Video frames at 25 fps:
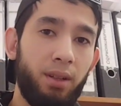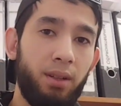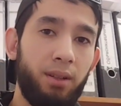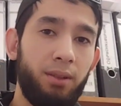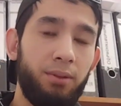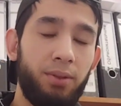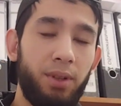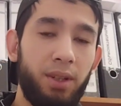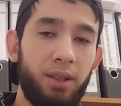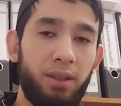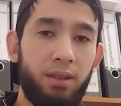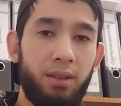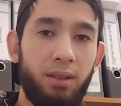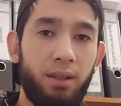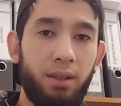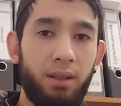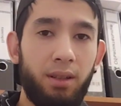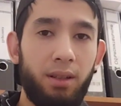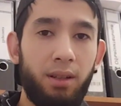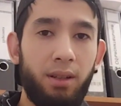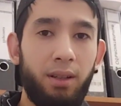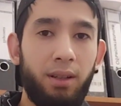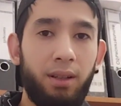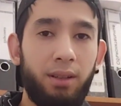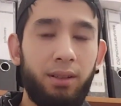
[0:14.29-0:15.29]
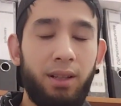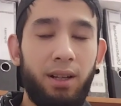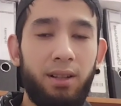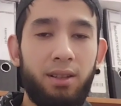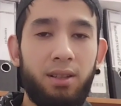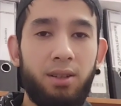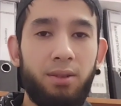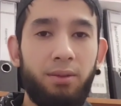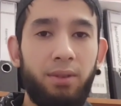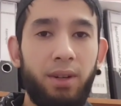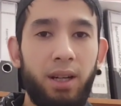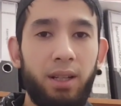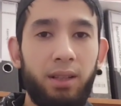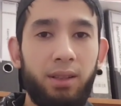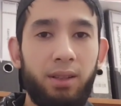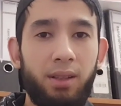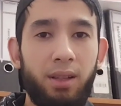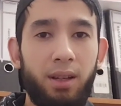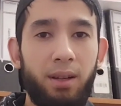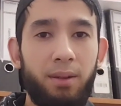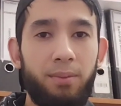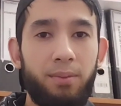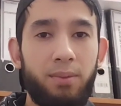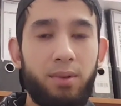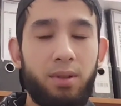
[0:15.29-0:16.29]
выйти танцевать
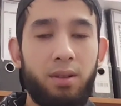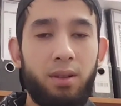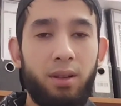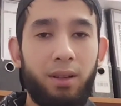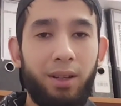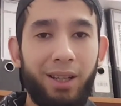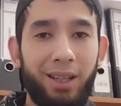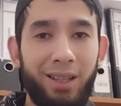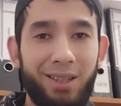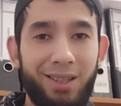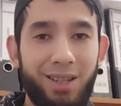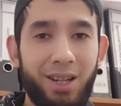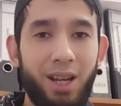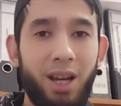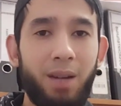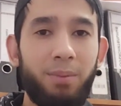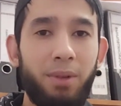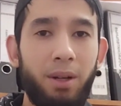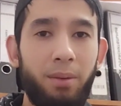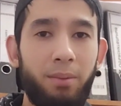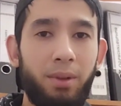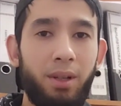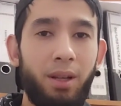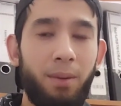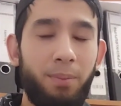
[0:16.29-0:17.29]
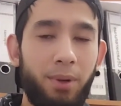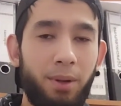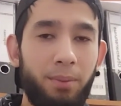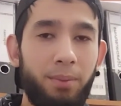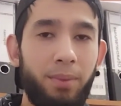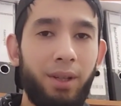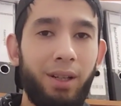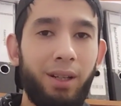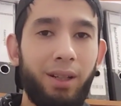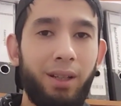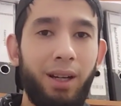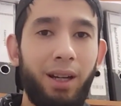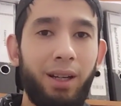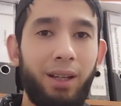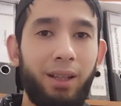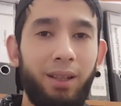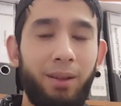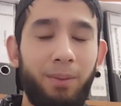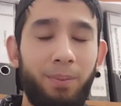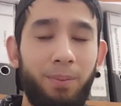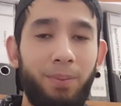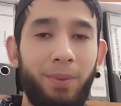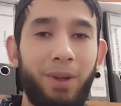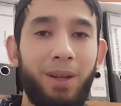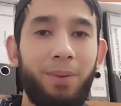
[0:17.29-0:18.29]
там с хиджабами, например, как,
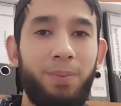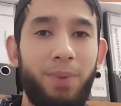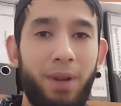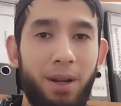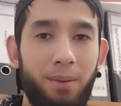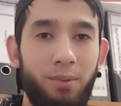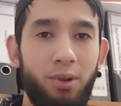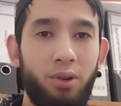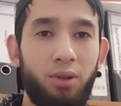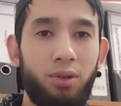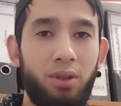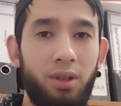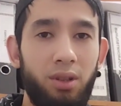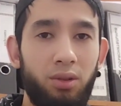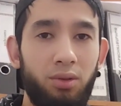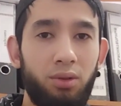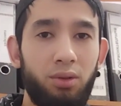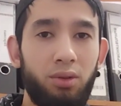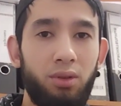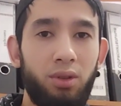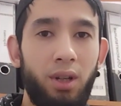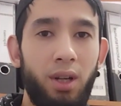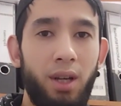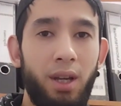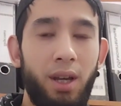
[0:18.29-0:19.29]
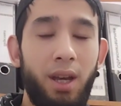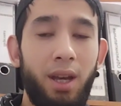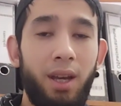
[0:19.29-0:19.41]
к примеру, иду.